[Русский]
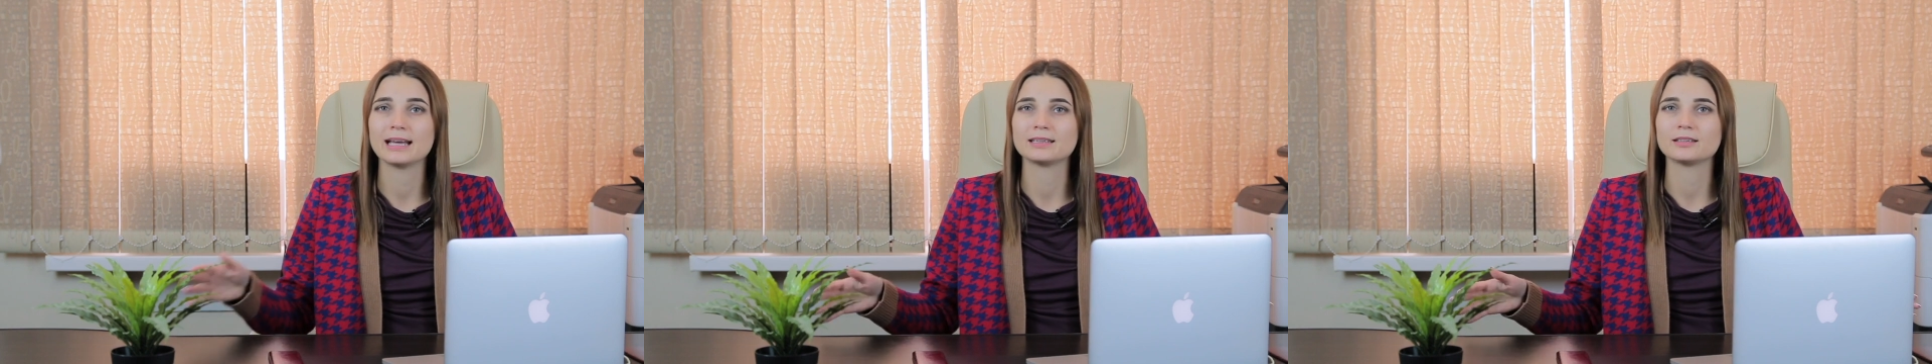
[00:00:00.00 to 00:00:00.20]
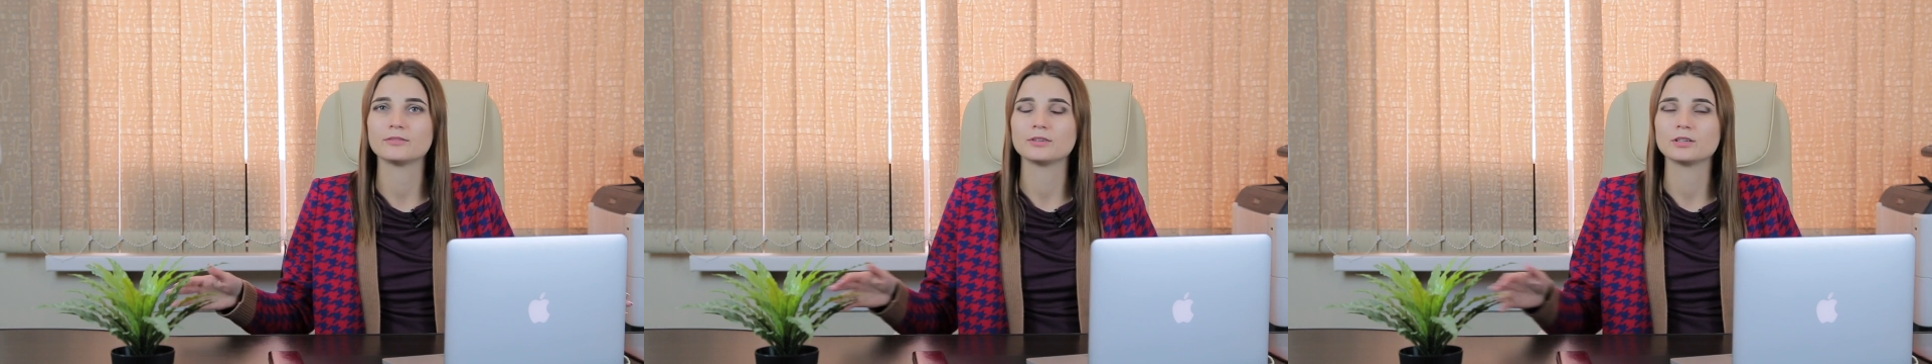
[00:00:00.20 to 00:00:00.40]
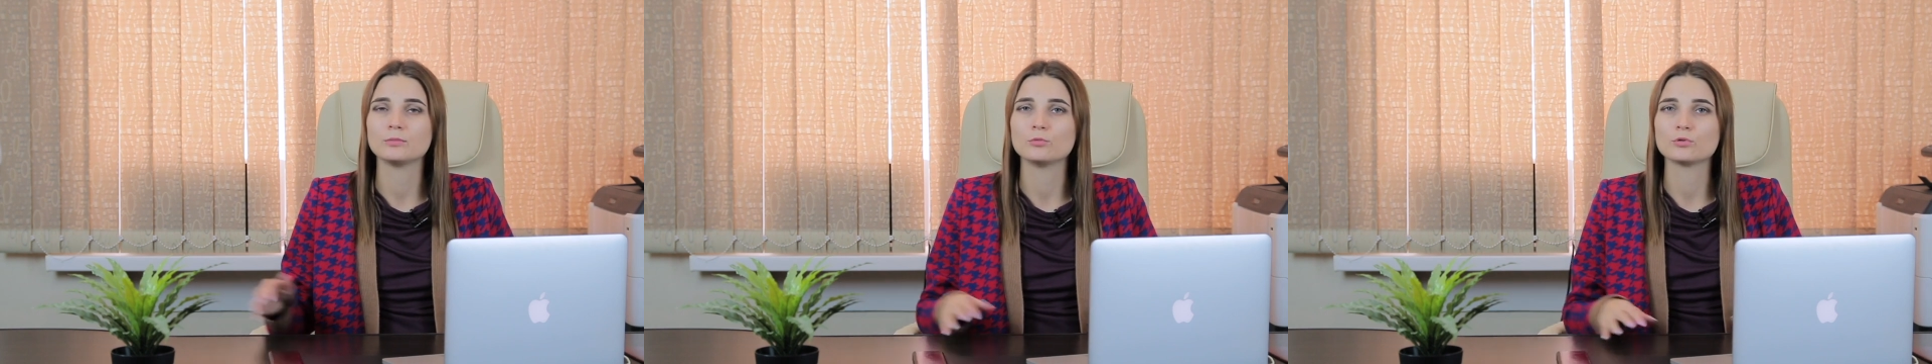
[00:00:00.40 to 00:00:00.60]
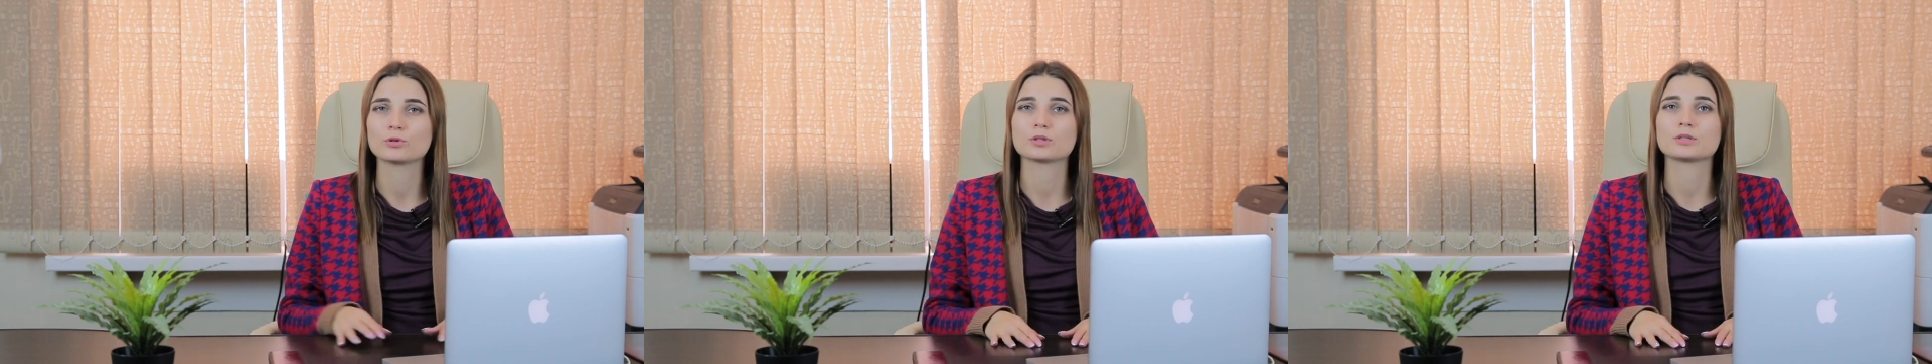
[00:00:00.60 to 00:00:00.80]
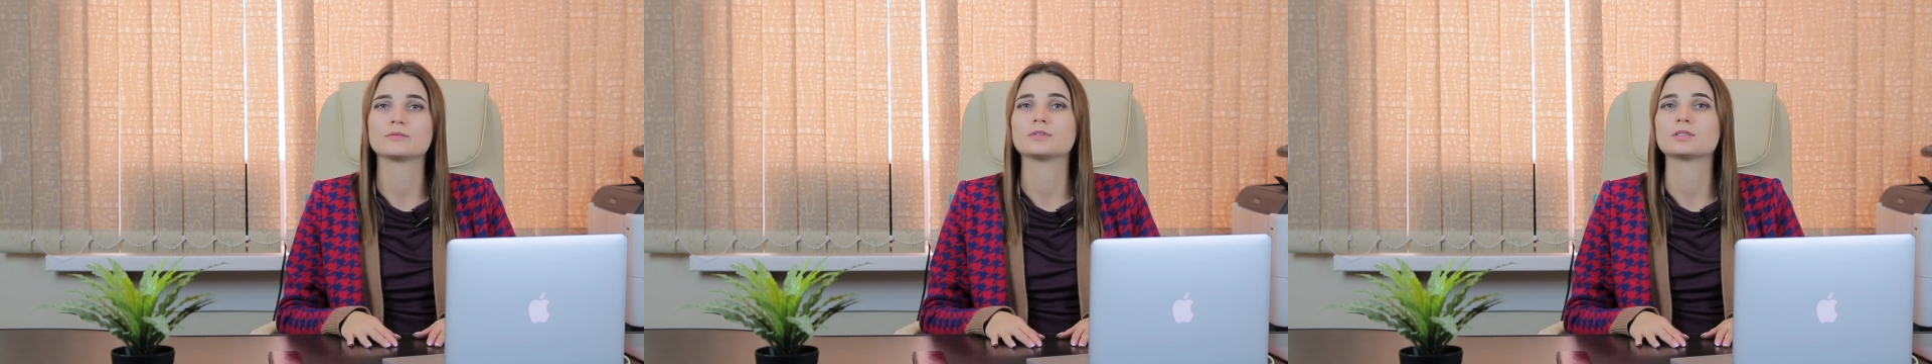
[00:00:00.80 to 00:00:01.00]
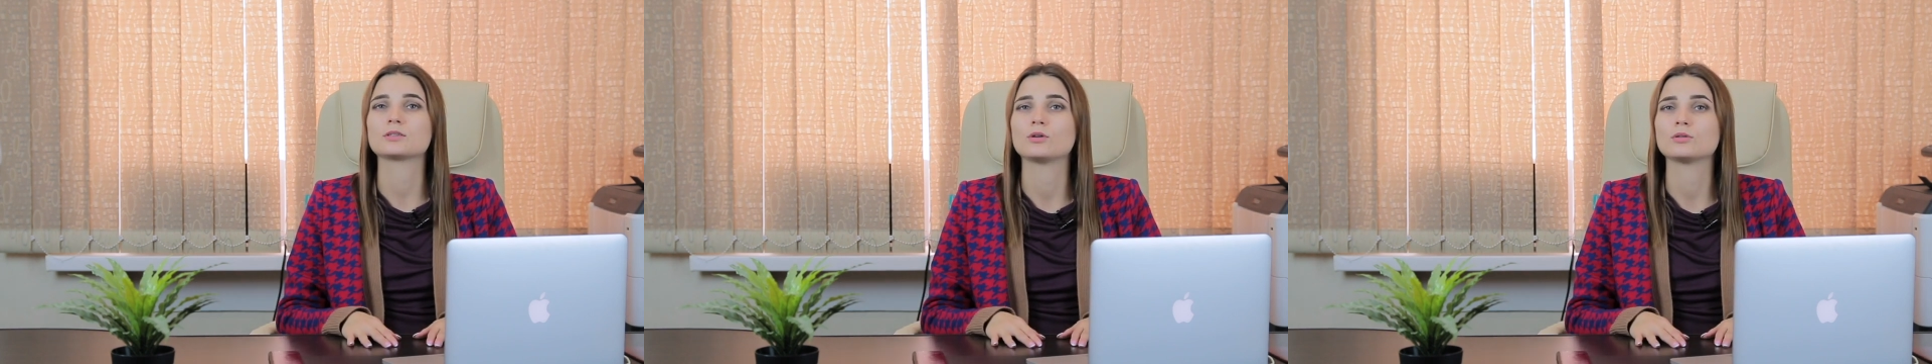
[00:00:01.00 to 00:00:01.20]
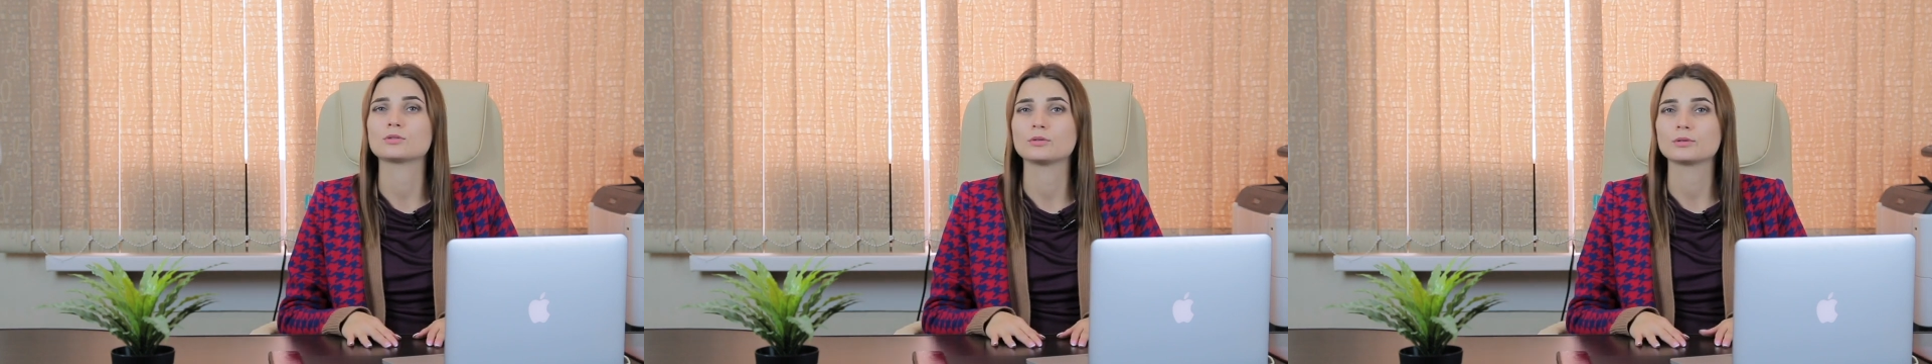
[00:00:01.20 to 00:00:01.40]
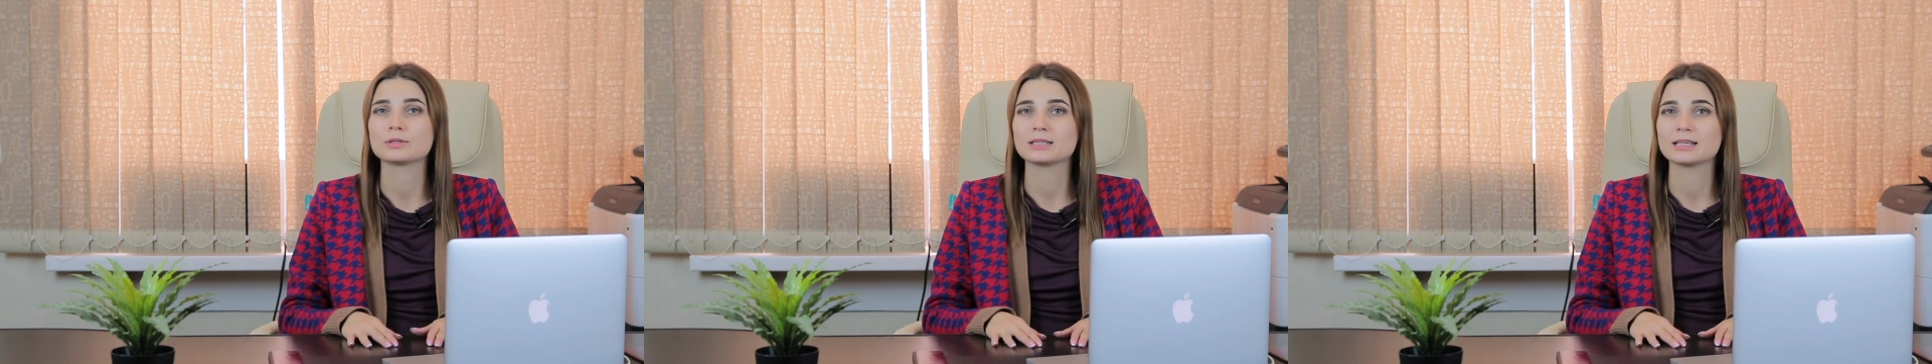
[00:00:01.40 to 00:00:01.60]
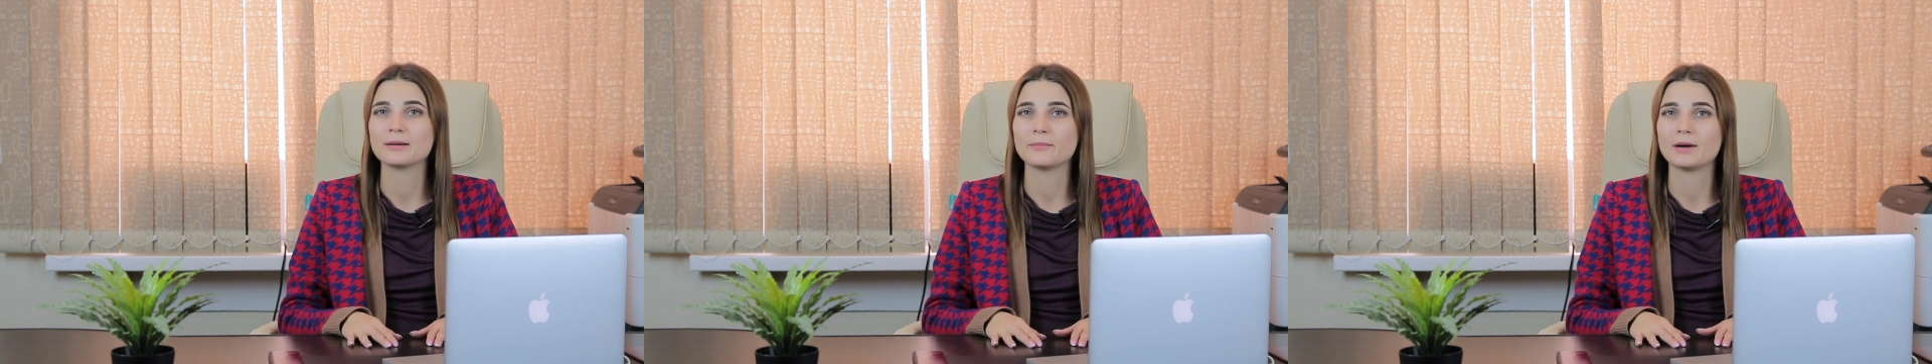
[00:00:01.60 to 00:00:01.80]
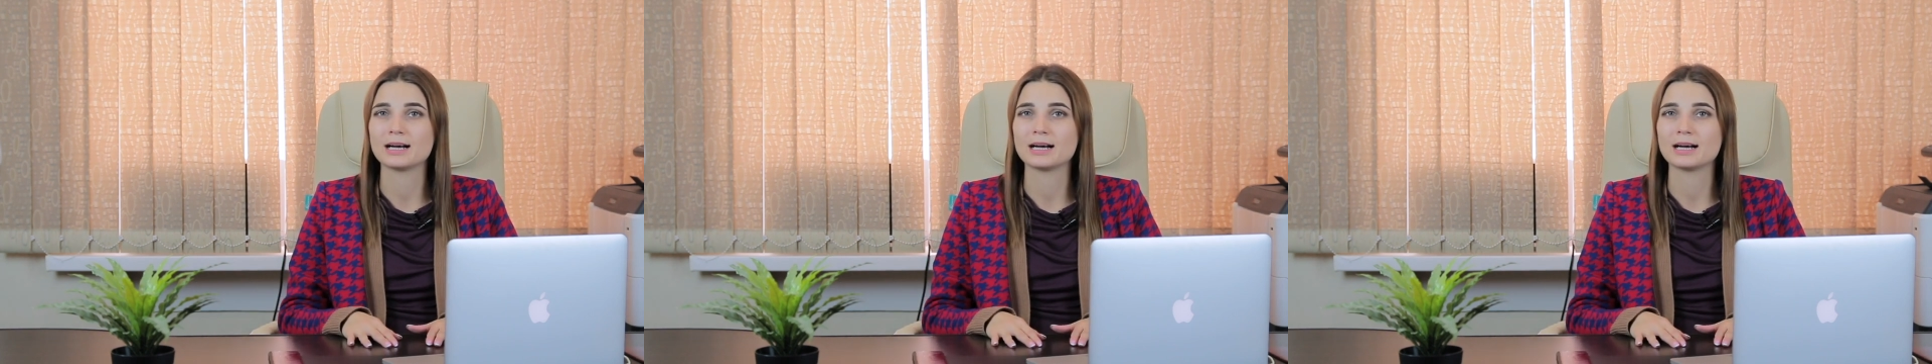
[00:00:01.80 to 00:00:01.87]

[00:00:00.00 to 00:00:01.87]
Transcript: этого имущества из конкурсной